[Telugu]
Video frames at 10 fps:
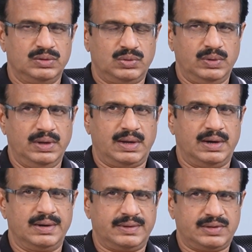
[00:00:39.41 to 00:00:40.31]
సో ఈ
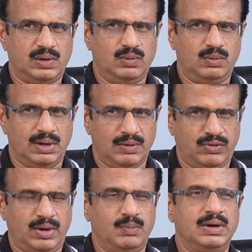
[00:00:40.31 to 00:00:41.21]
కాంటెక్స్లో వాళ్ళ
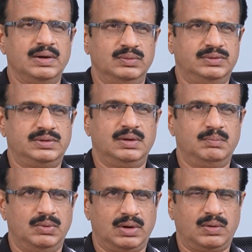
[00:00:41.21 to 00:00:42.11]
ఫ్యామిలీ నుంచి
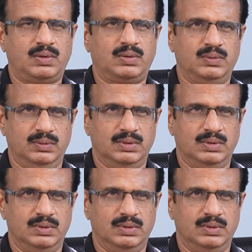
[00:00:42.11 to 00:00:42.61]
మరొకరు